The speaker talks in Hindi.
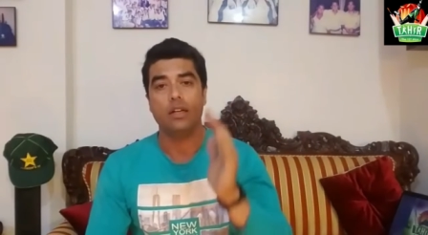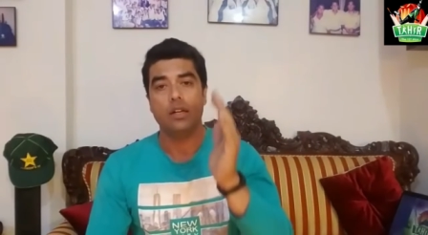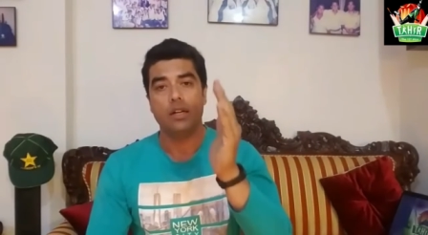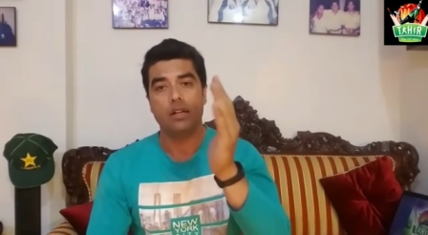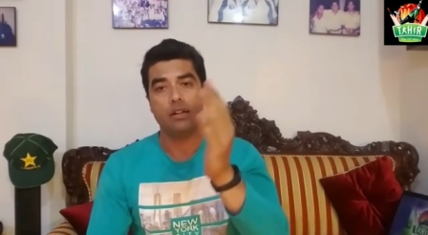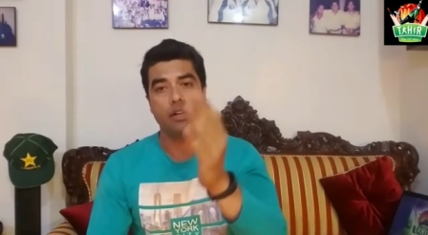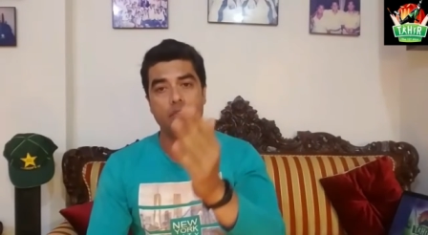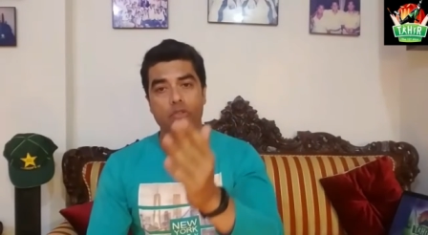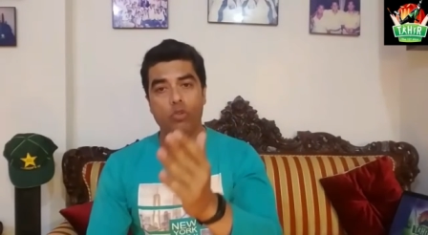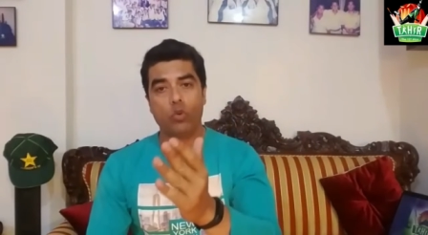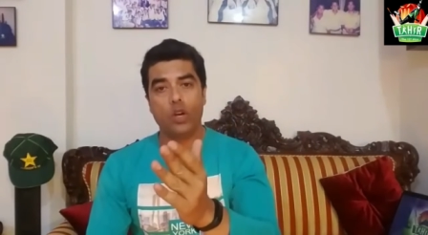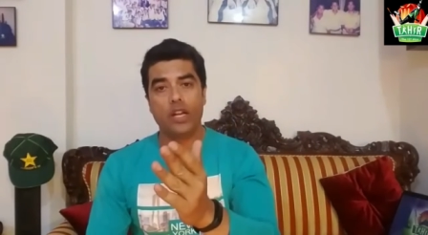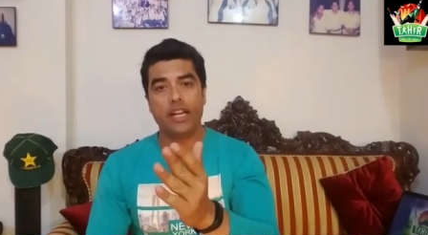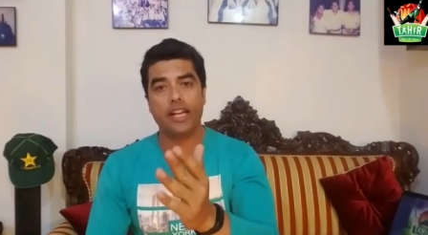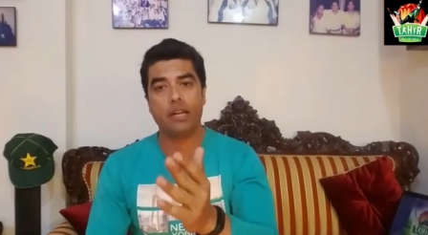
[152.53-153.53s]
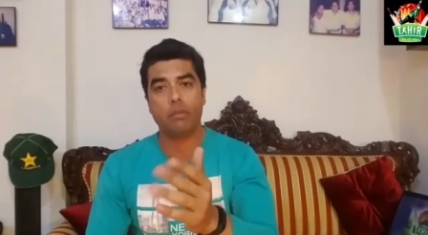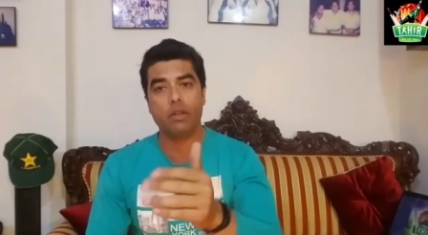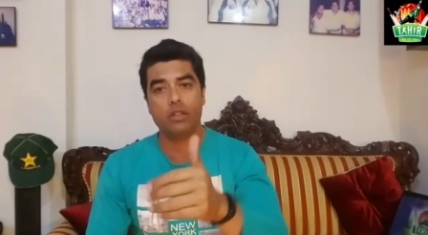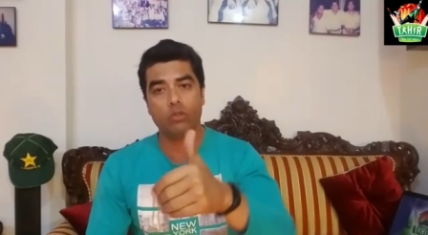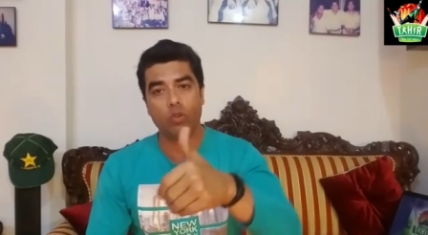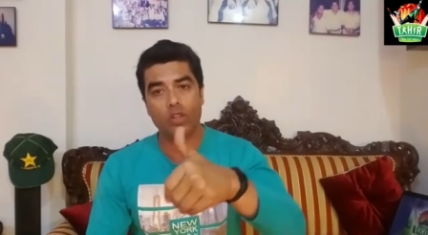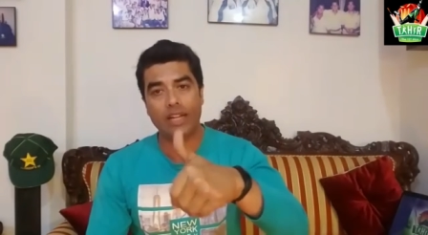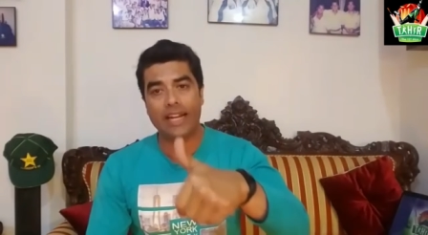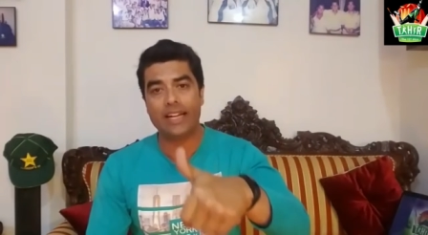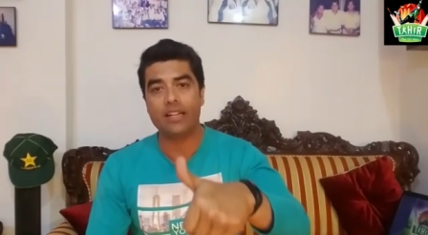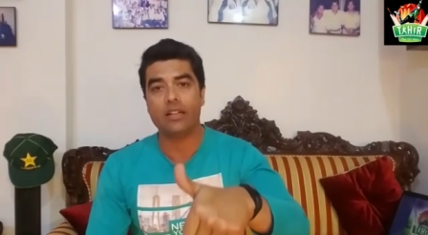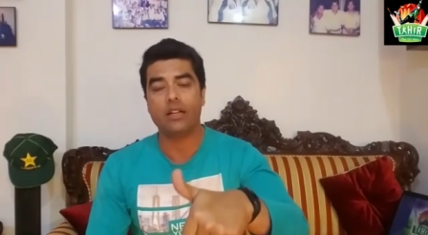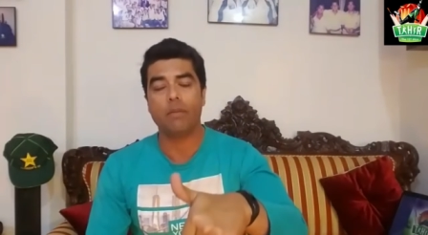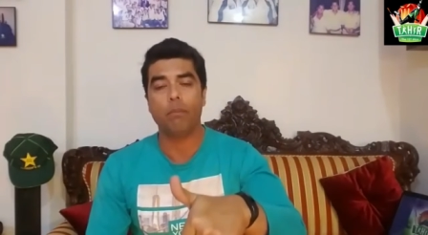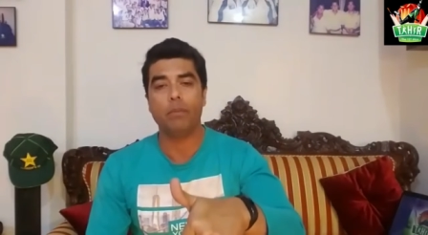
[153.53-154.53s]
ड्रिफ्ट हुआ एयर में जो वो लाइन
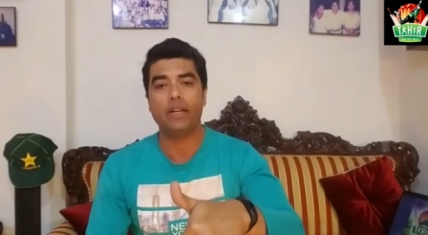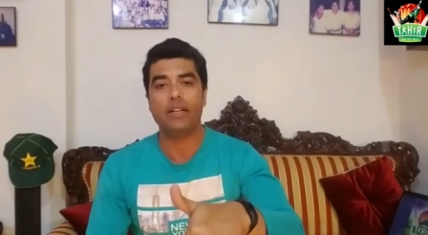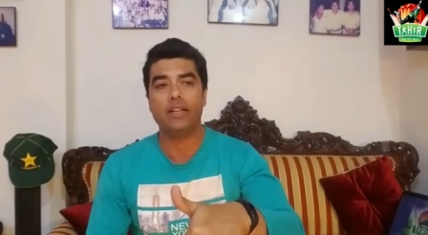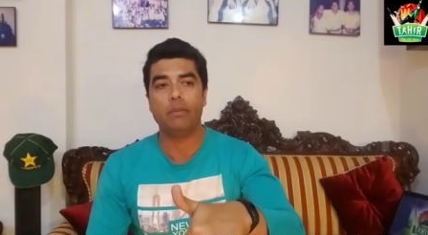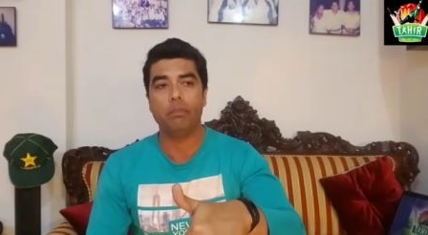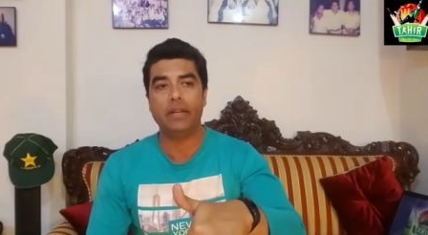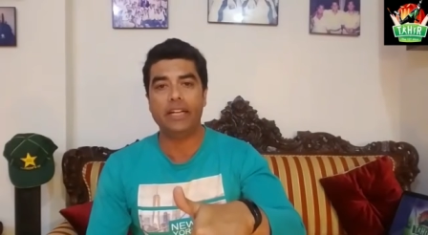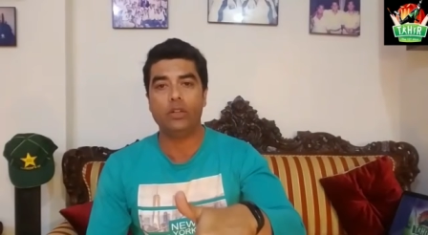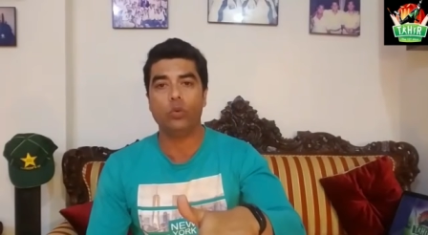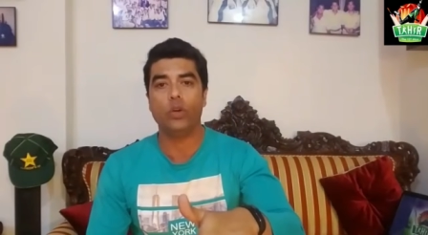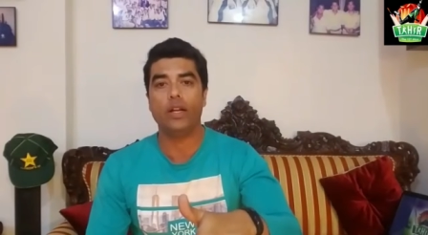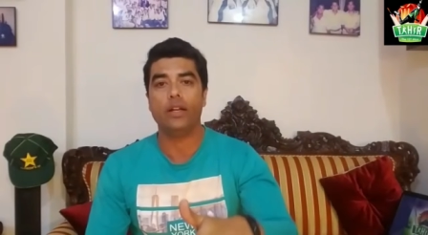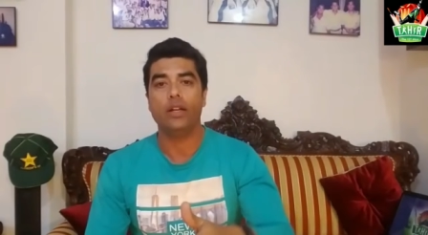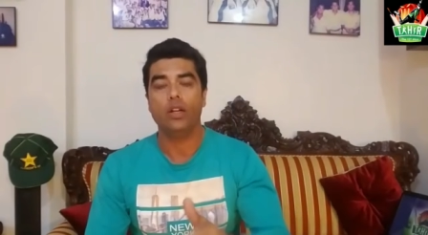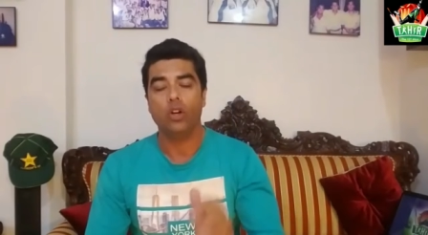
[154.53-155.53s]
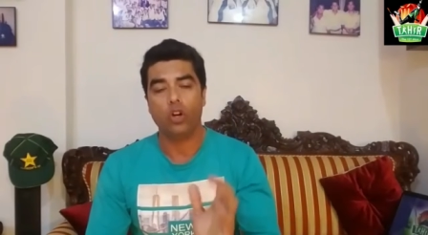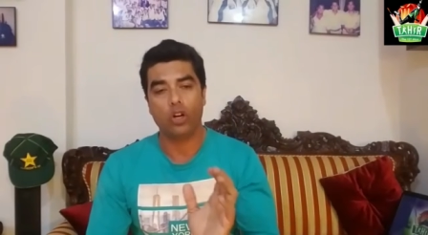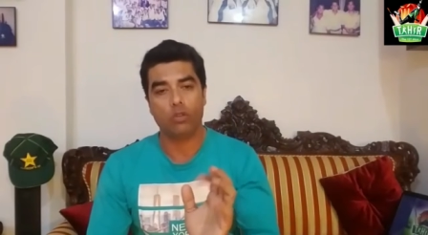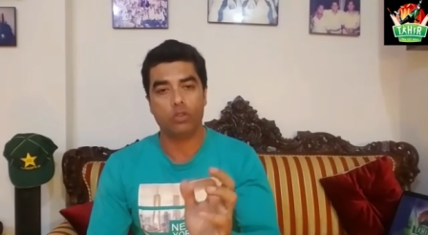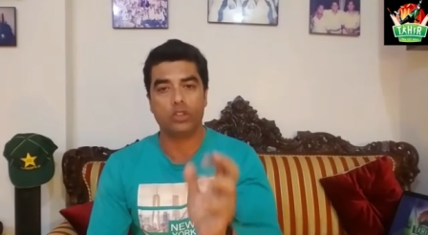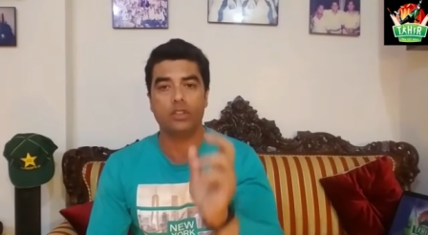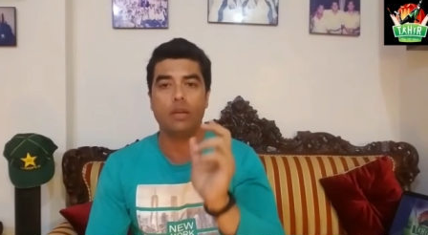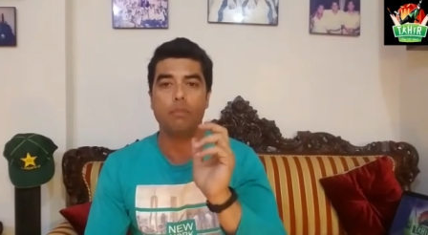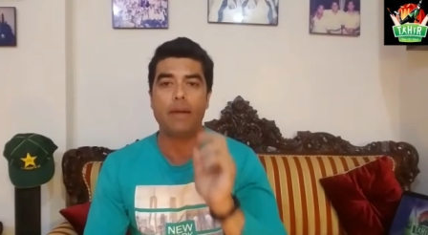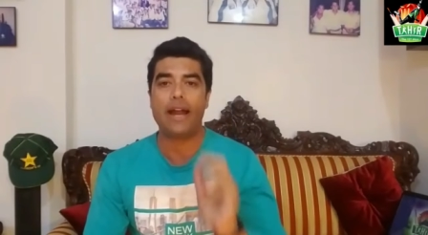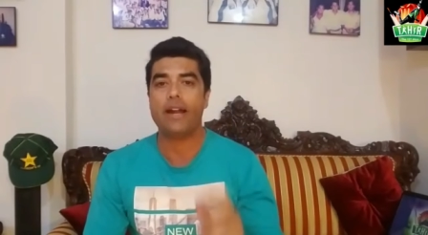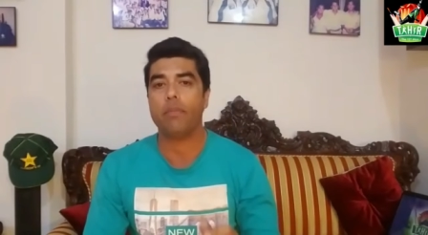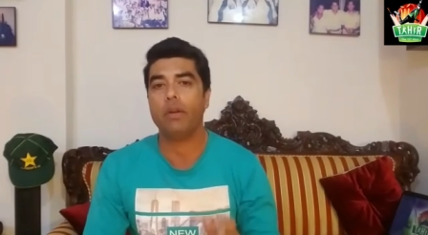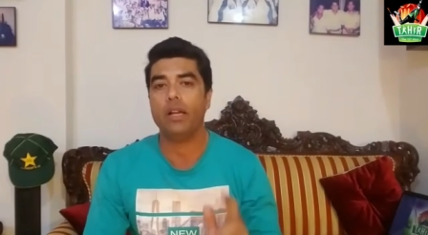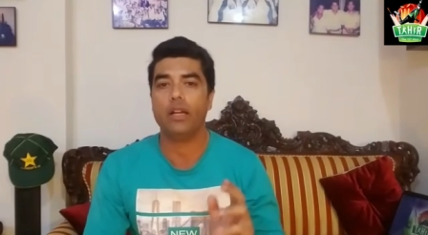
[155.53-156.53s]
कंप्लीटली बीट हुए और वो सीधा
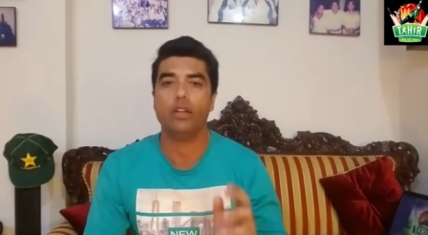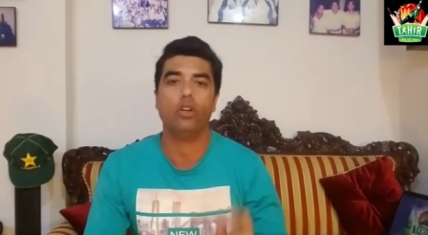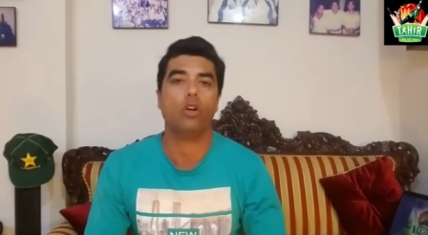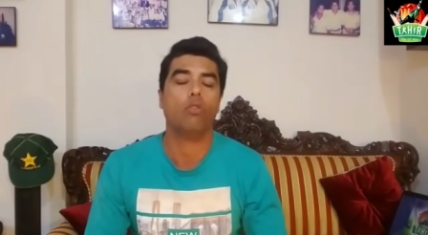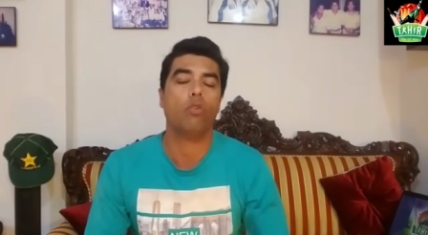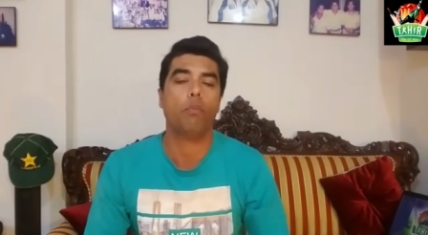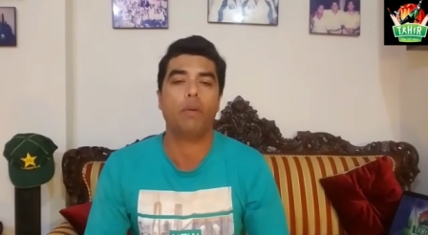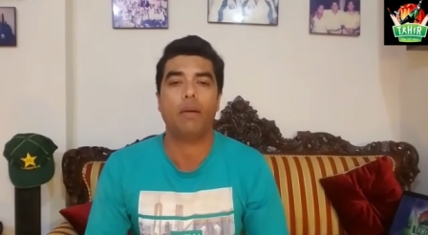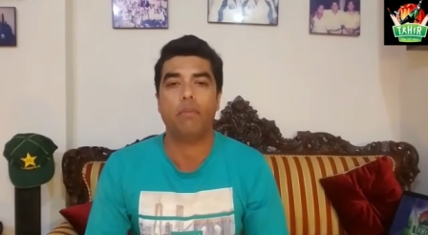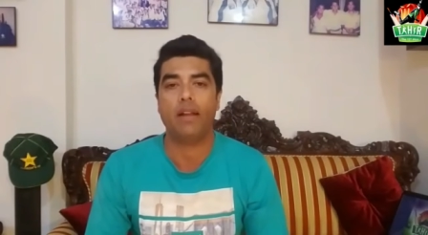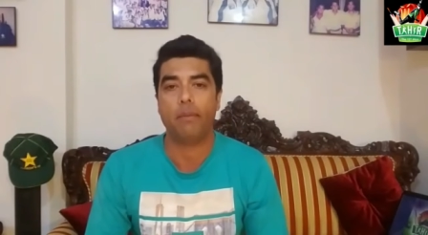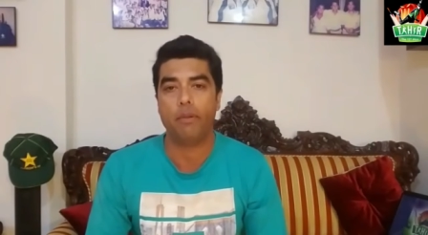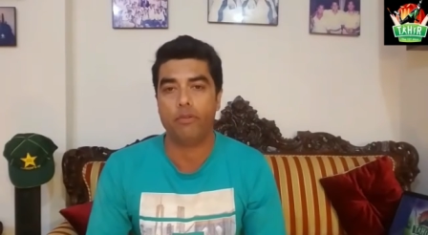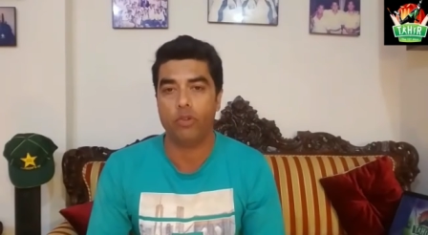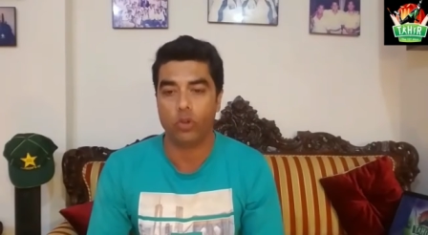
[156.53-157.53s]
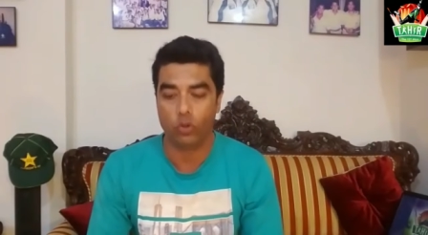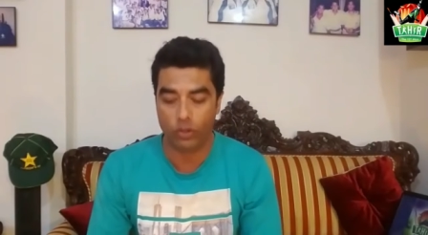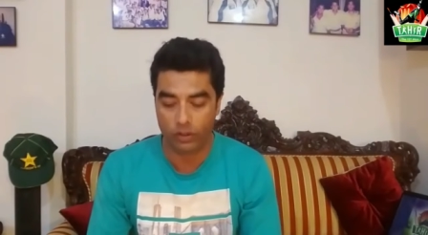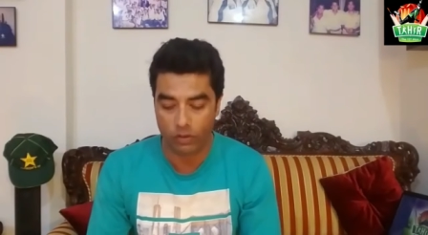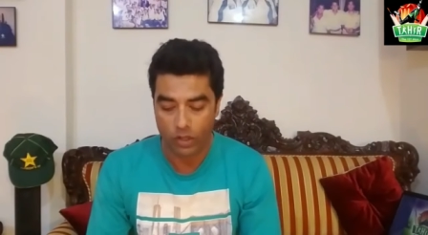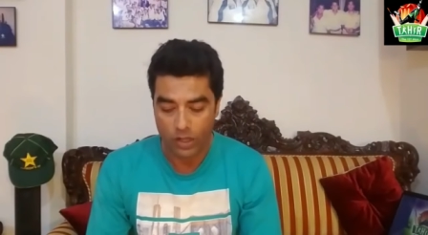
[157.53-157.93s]
पैड पे लगी और वो प्लम भी फोर हुए